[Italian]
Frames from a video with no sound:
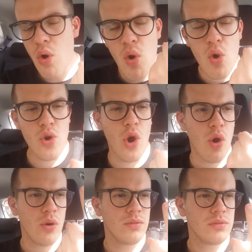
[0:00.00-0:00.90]

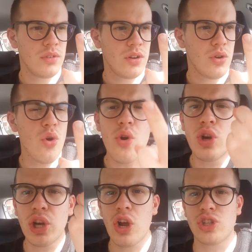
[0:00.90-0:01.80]
Uno.
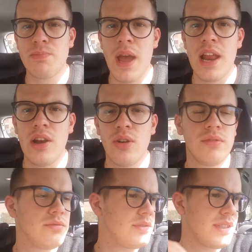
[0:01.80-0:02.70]
Un cross bello,
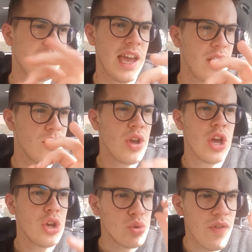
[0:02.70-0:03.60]
zero.
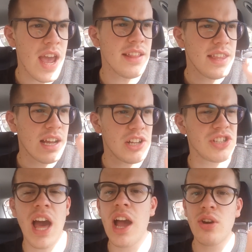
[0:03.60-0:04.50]
Su 20
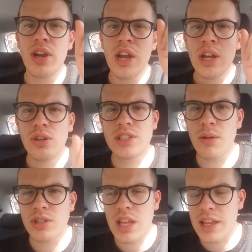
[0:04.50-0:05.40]
calci d'angoli non
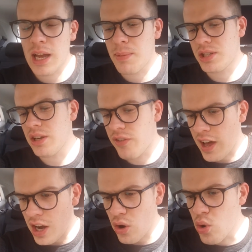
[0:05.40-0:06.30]
siamo stati capaci di
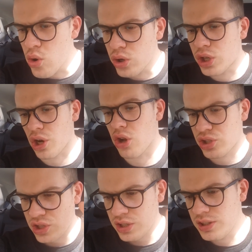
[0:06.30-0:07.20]
fare un
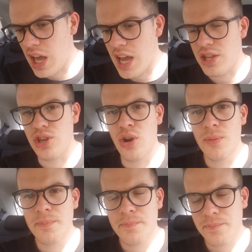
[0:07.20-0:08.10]
cross
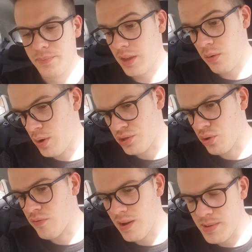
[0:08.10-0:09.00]
degno.
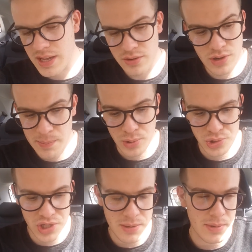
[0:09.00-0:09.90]
Questo non va bene, non è
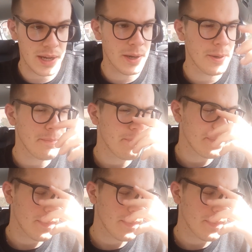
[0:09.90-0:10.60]
possibile, no?